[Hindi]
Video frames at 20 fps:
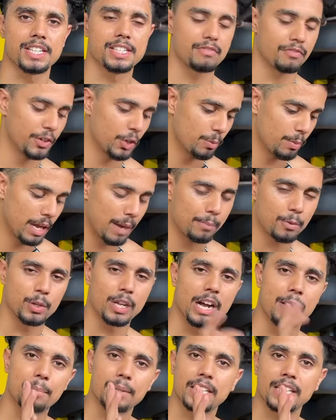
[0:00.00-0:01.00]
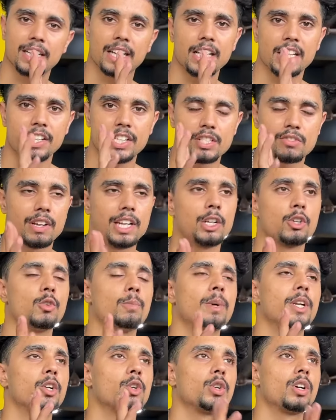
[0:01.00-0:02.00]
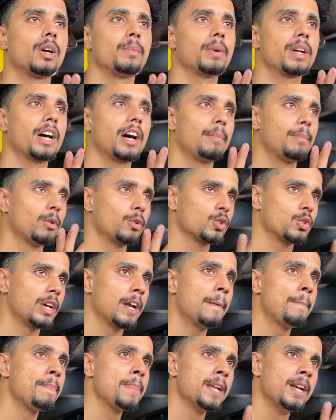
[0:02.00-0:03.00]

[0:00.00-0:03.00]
इज वीडियो में आपको यहाँ पे दिख रहा है इस वाले कूपन कोड आप, आप लोग जो है